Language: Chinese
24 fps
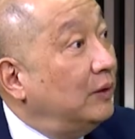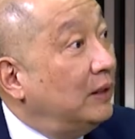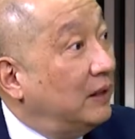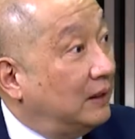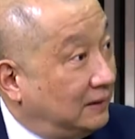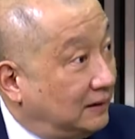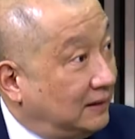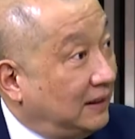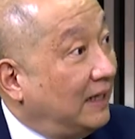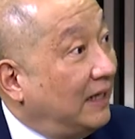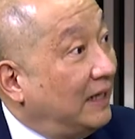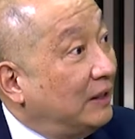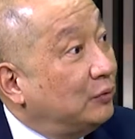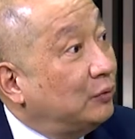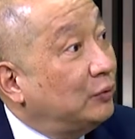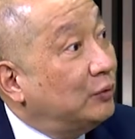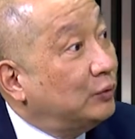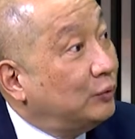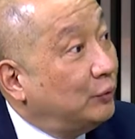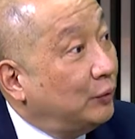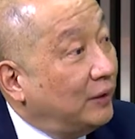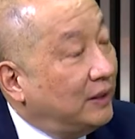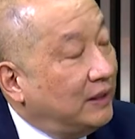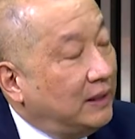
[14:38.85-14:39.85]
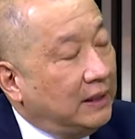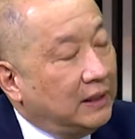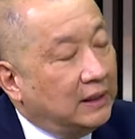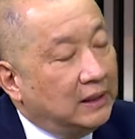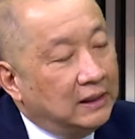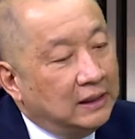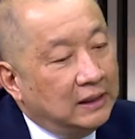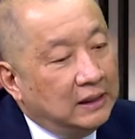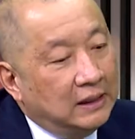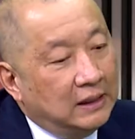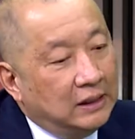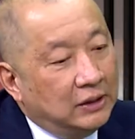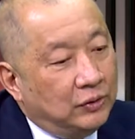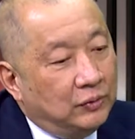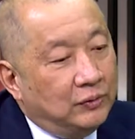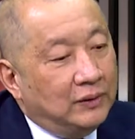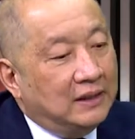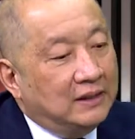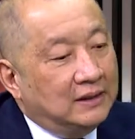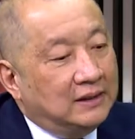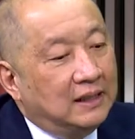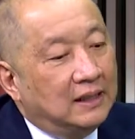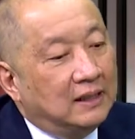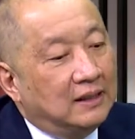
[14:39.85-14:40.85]
然后再来做决定，通
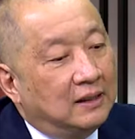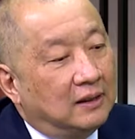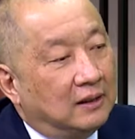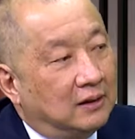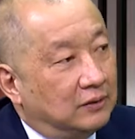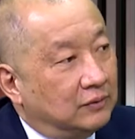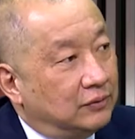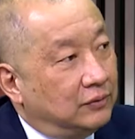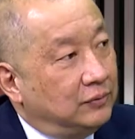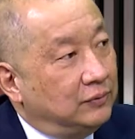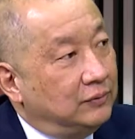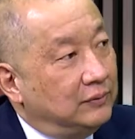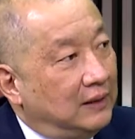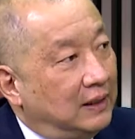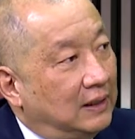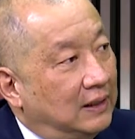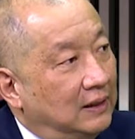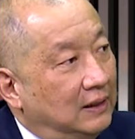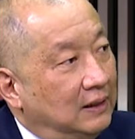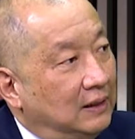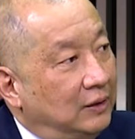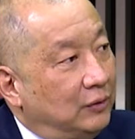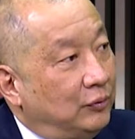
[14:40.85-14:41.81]
常这样的好处呢？